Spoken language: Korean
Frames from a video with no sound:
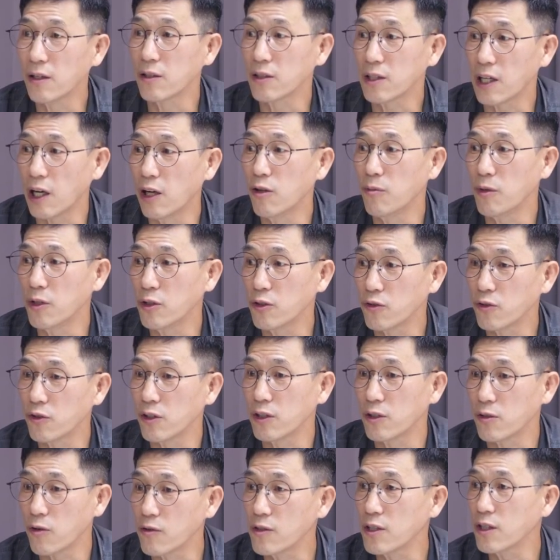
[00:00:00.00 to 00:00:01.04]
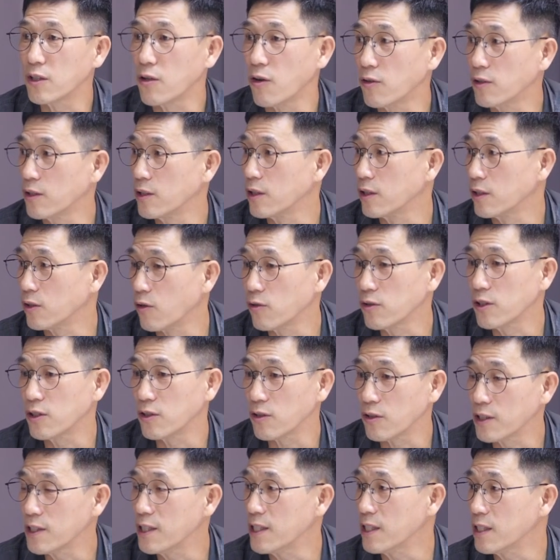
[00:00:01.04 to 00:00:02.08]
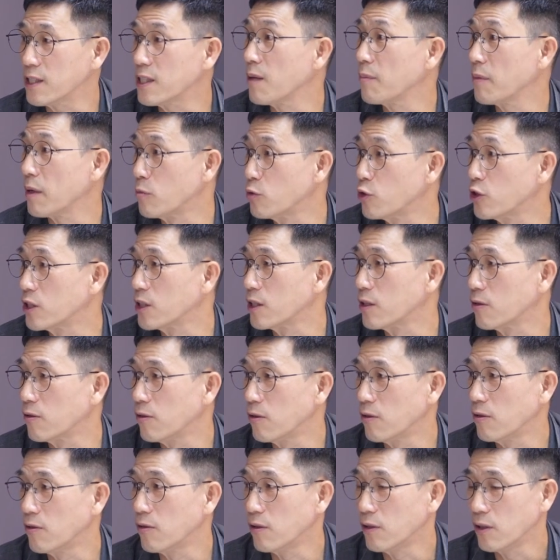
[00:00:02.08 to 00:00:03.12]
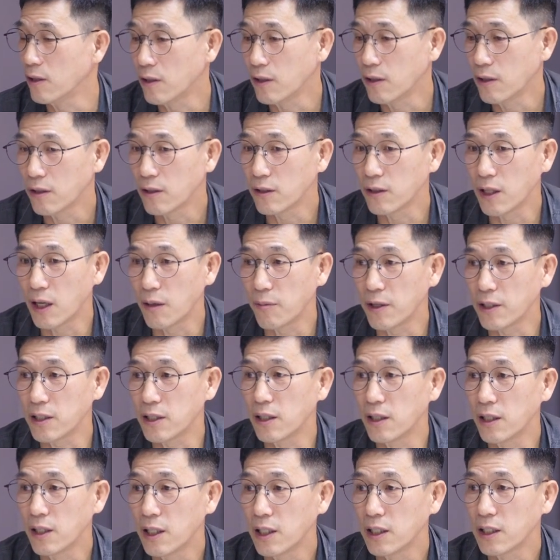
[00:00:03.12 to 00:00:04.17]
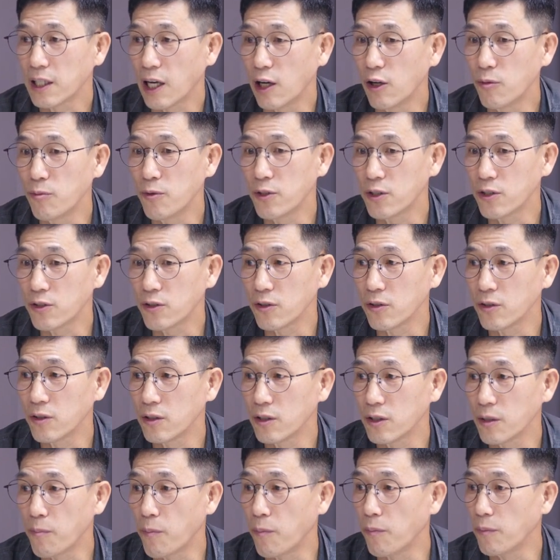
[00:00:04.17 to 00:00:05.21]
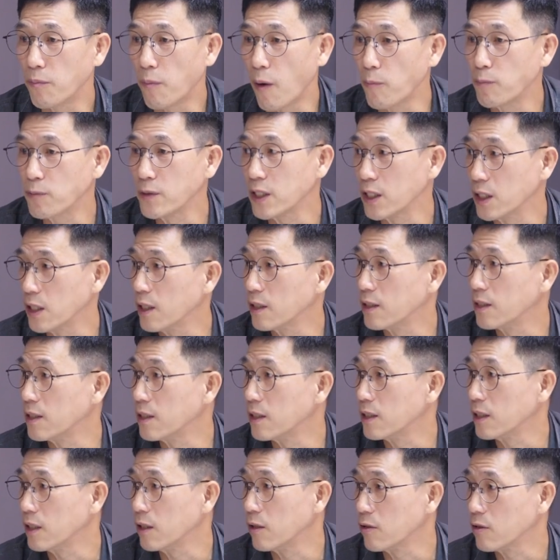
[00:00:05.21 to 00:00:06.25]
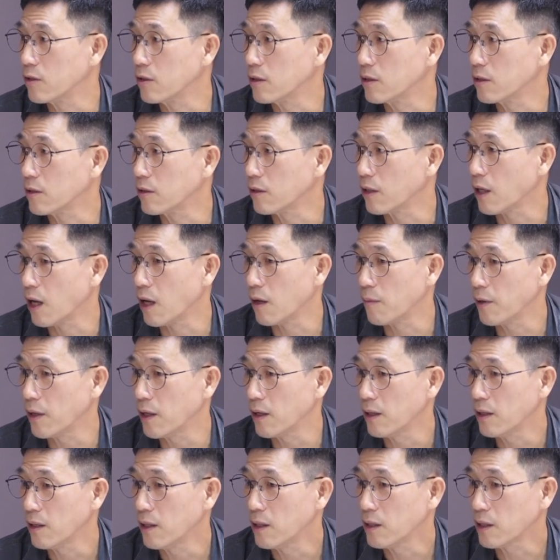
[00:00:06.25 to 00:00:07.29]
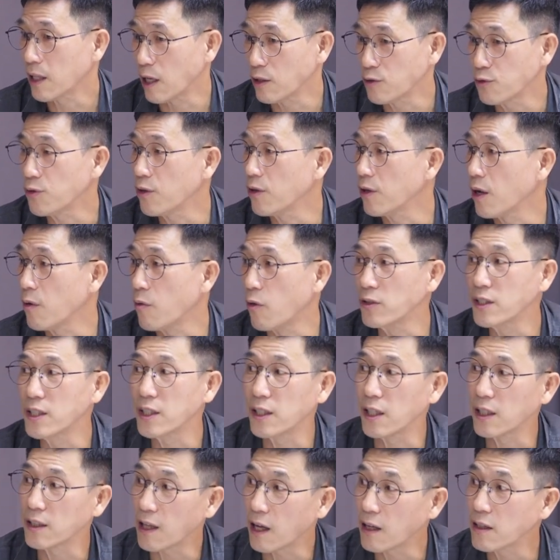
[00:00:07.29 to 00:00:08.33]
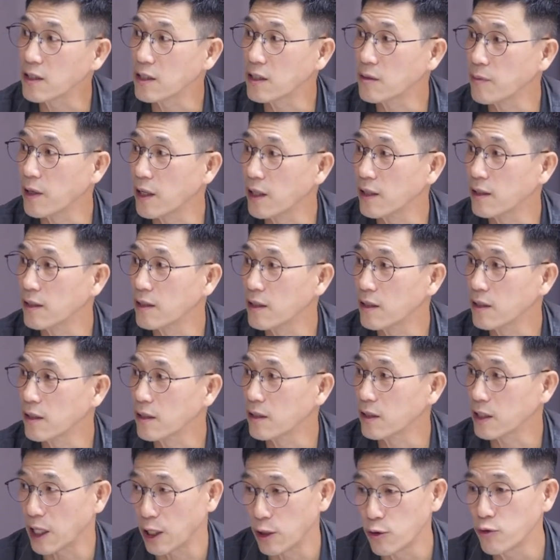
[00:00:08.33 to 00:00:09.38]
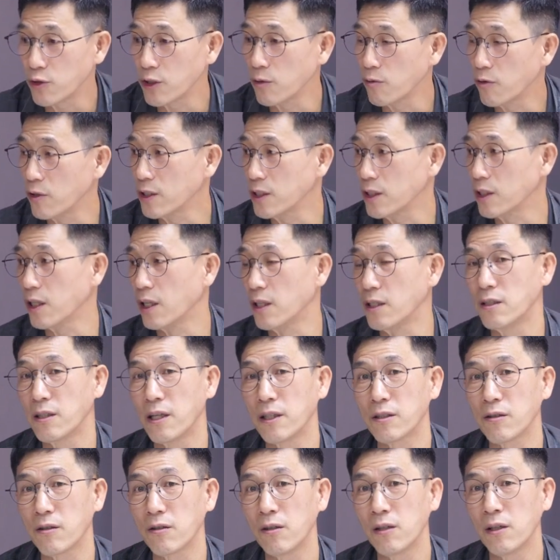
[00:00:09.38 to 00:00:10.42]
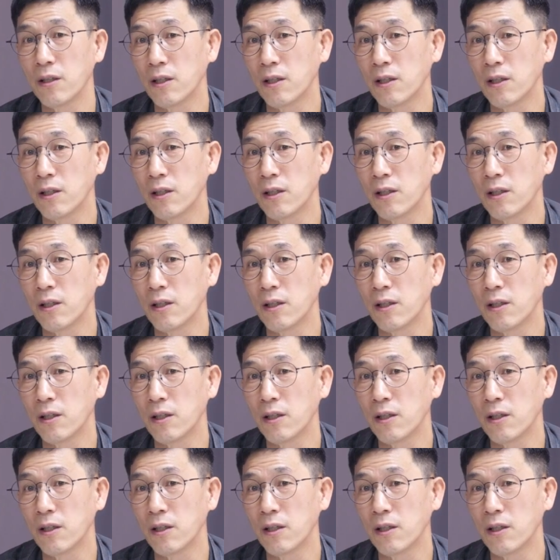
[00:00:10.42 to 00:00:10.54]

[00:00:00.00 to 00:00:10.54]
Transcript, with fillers: 자유민주주의는 정치적인 시스템의 문제고, 그 다음에 자유민주주의는 이제 법치라든지 이런 그 다음에 다수결의 원칙에 따르지만 그 자유주의 원칙에 의해서